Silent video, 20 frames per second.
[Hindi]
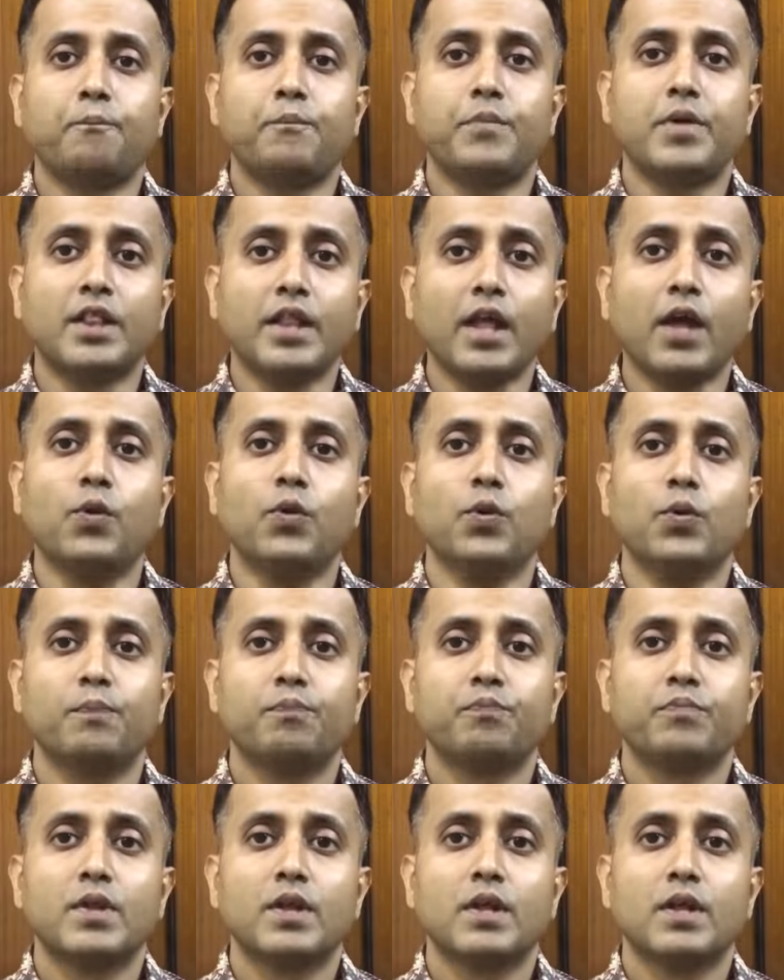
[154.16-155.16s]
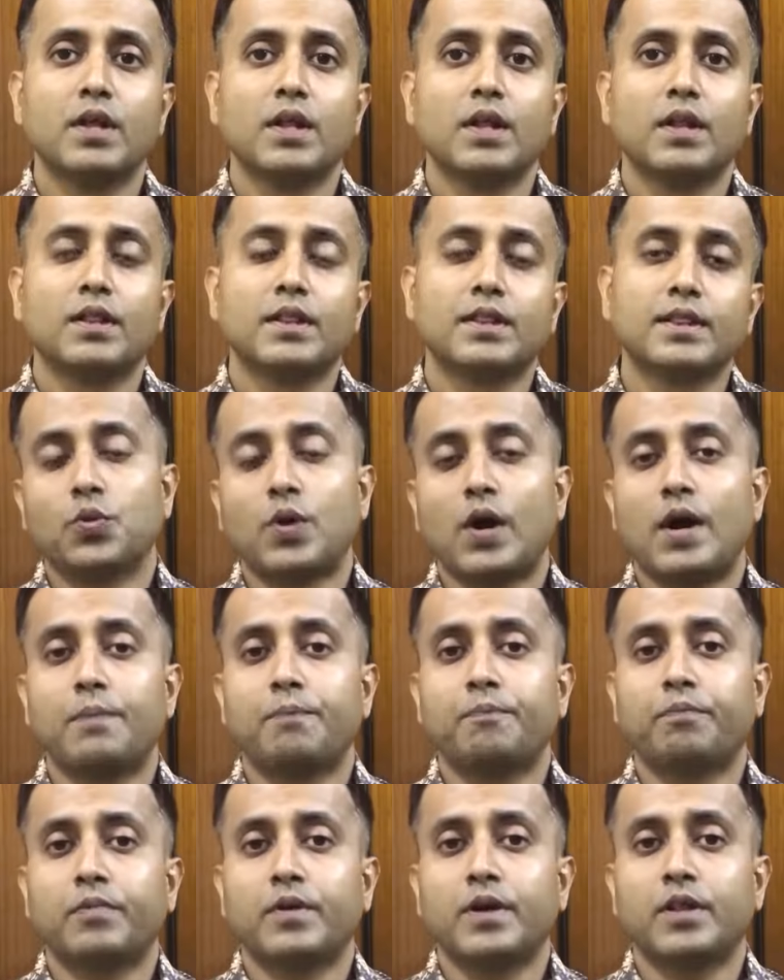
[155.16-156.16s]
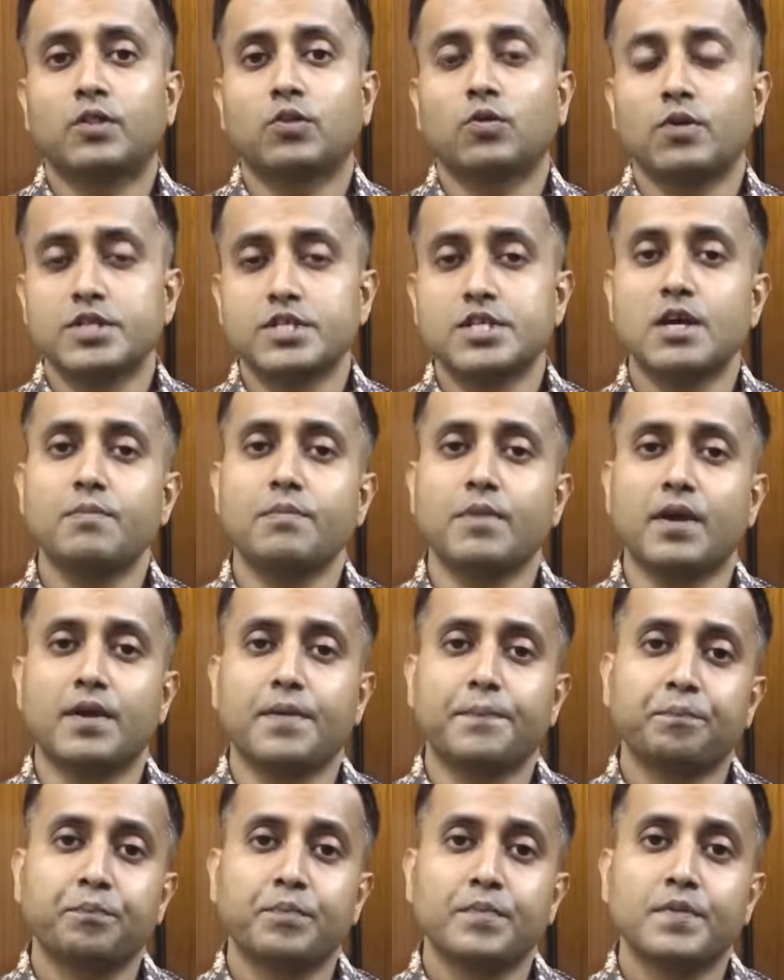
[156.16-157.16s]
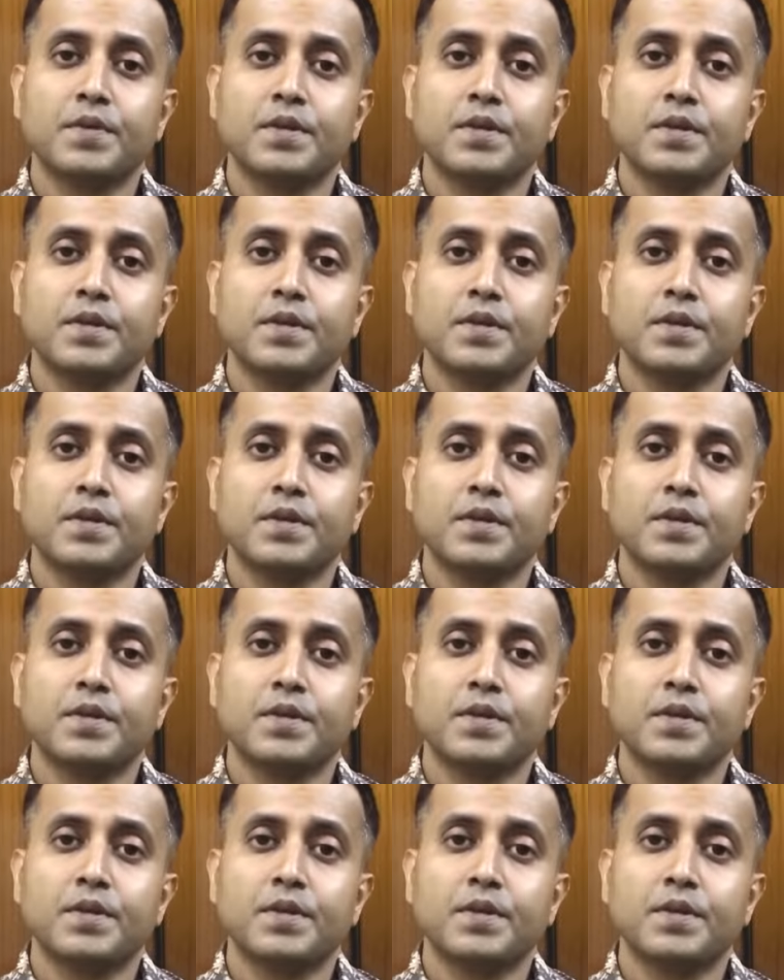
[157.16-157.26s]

आप पीते हो तो आपके त्वचा में